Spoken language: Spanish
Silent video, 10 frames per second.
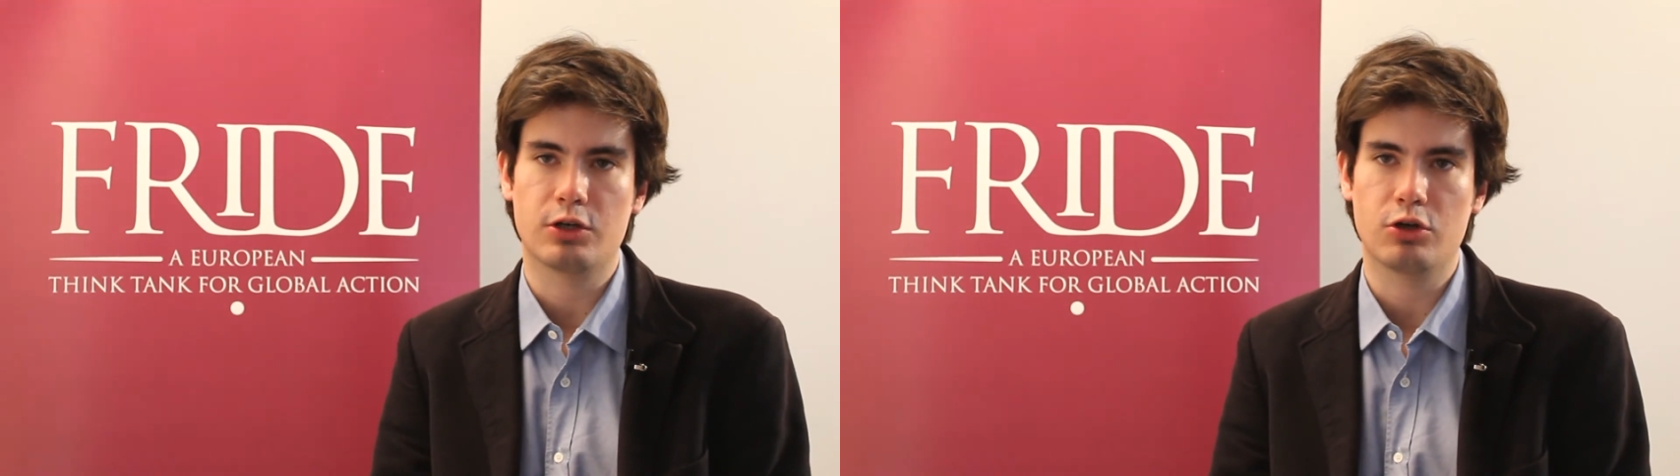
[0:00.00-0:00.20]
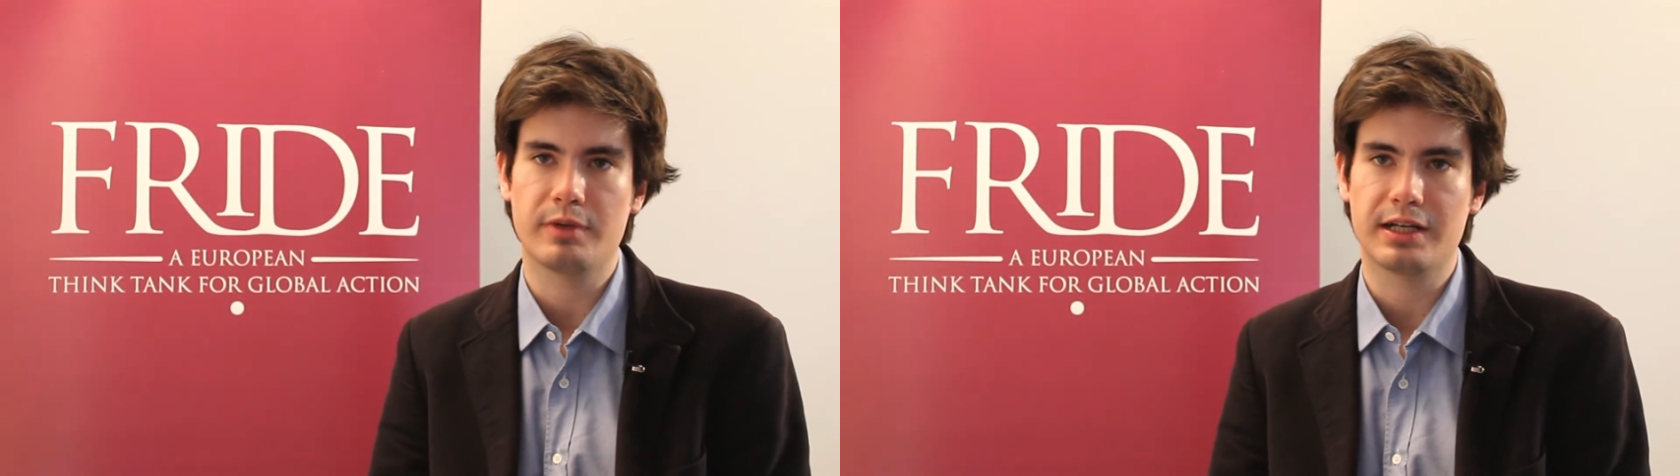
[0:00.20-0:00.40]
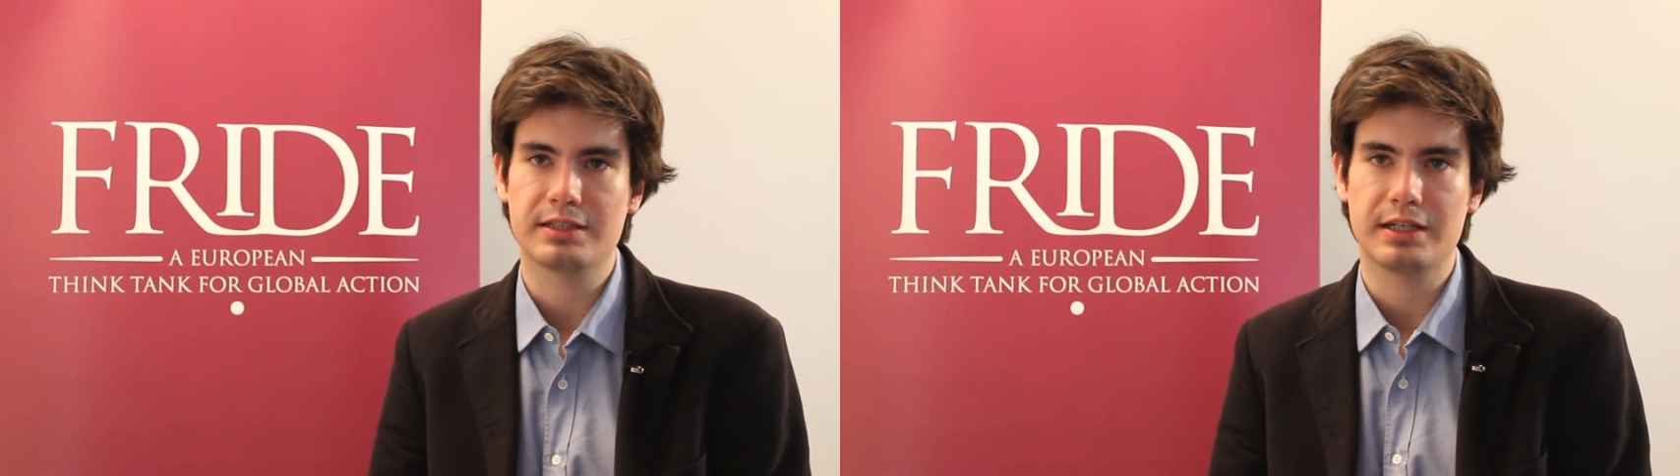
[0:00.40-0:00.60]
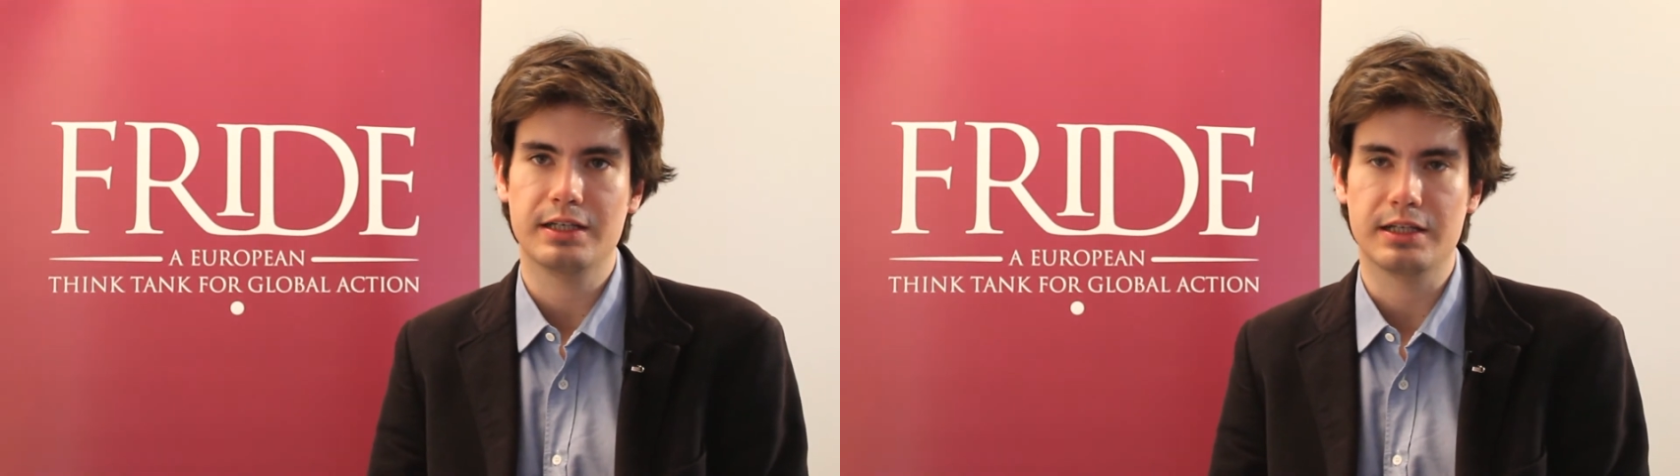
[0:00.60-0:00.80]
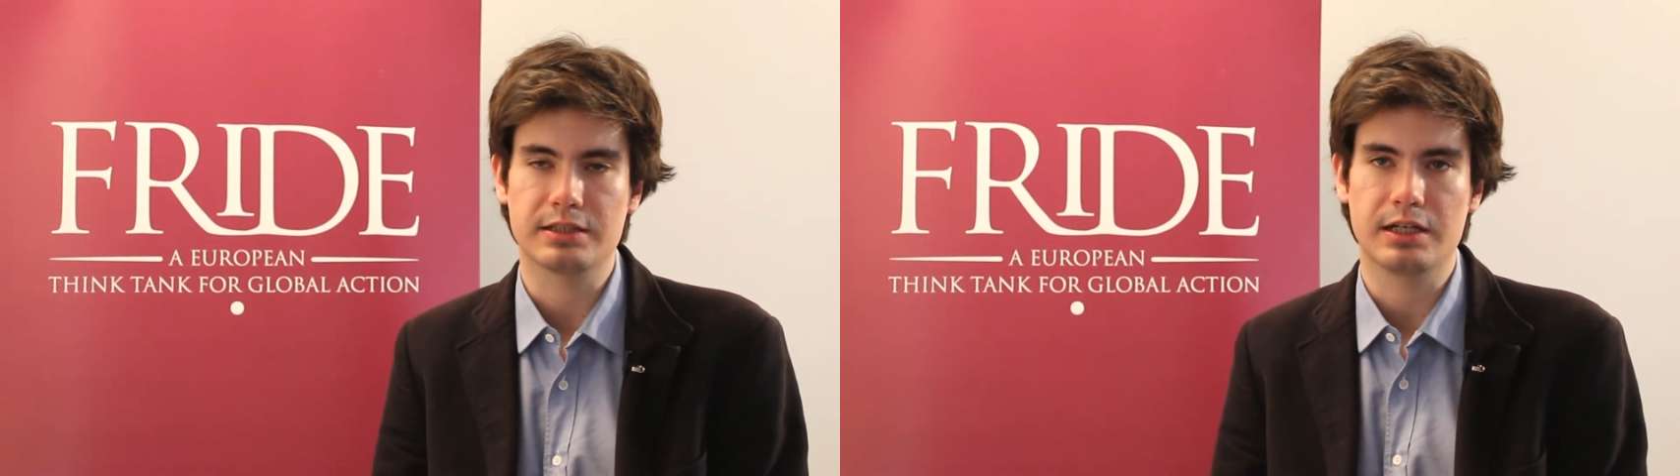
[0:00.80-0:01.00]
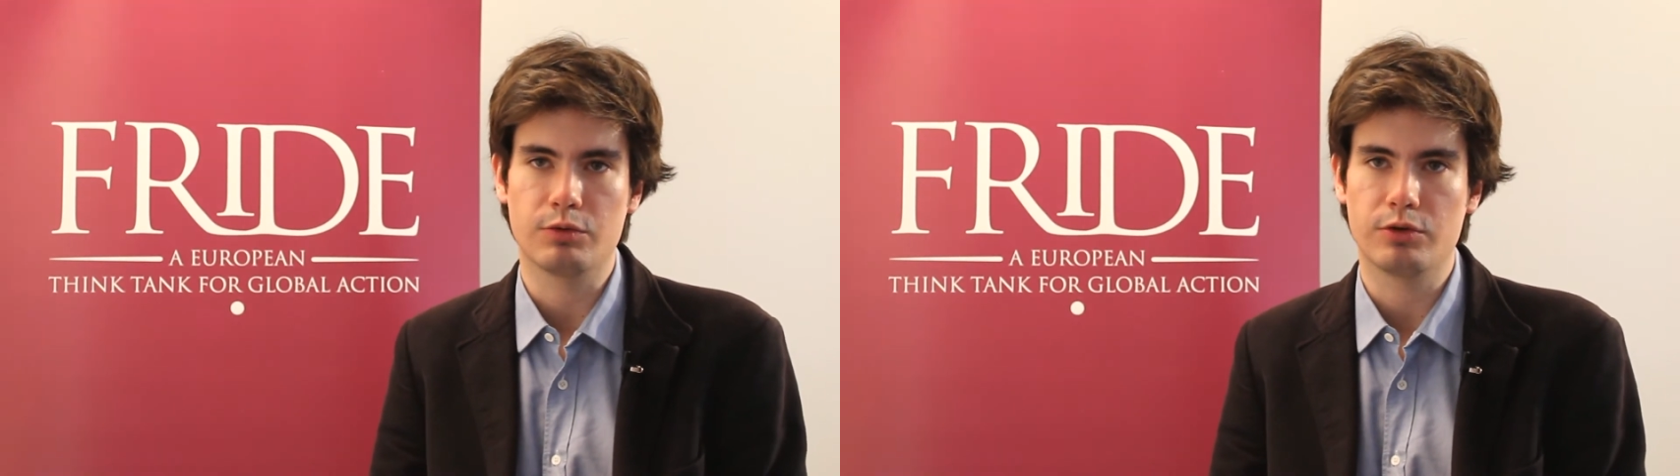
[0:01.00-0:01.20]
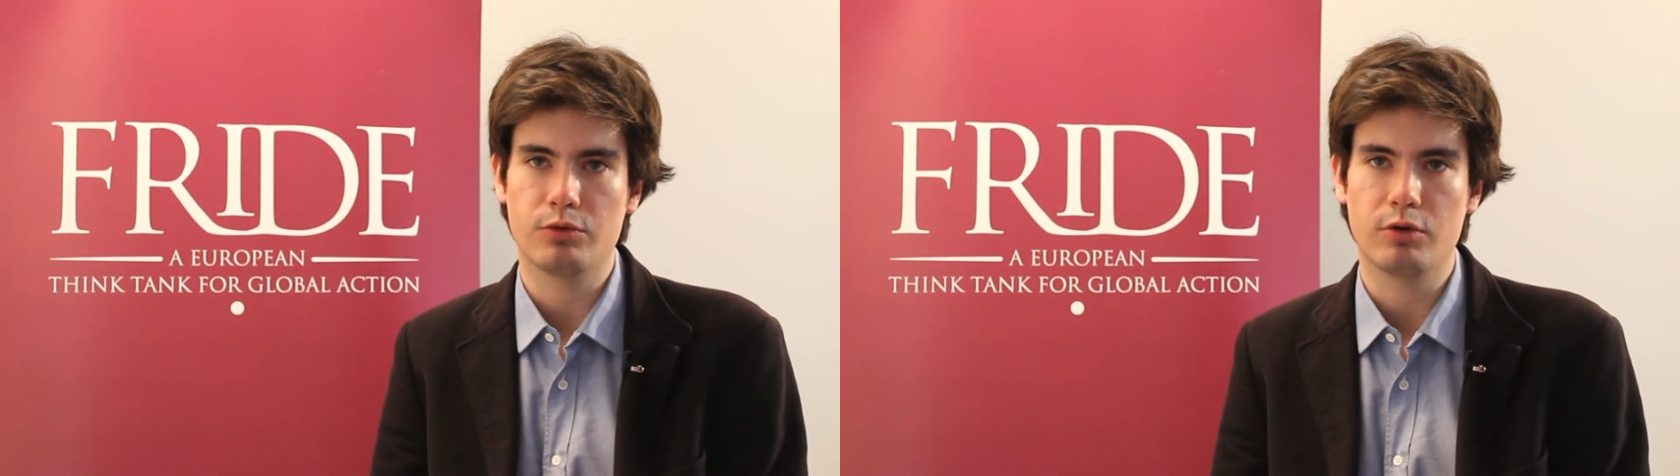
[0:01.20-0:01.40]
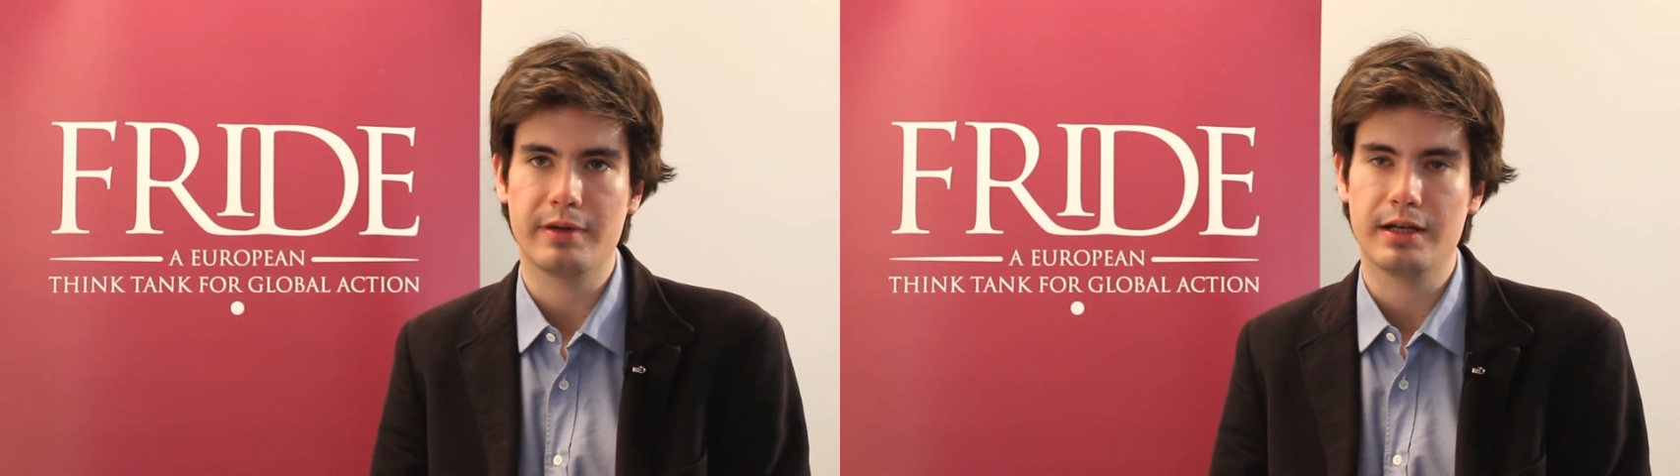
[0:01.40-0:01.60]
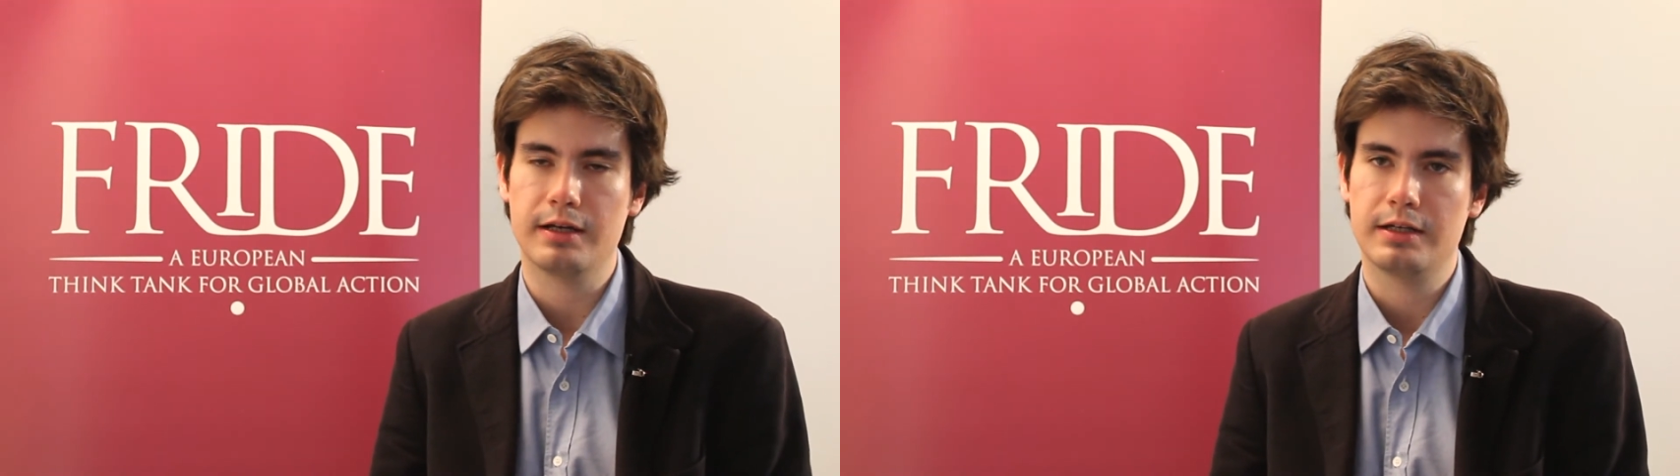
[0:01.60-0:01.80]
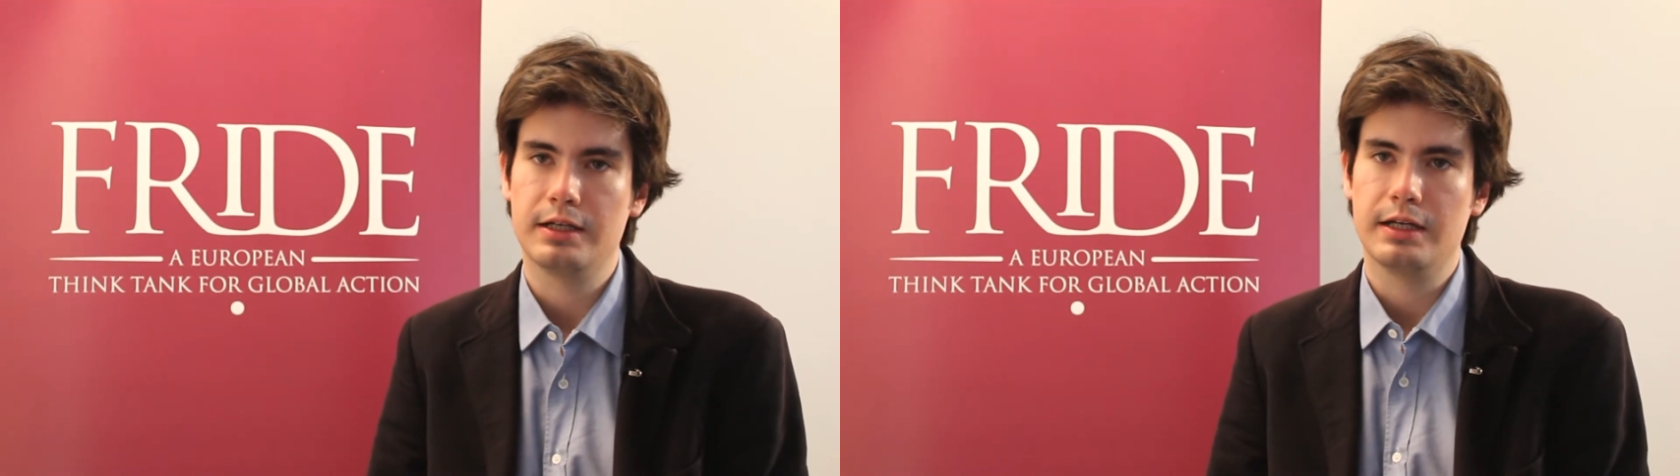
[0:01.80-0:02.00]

económicas seguidas en la Unión Europea,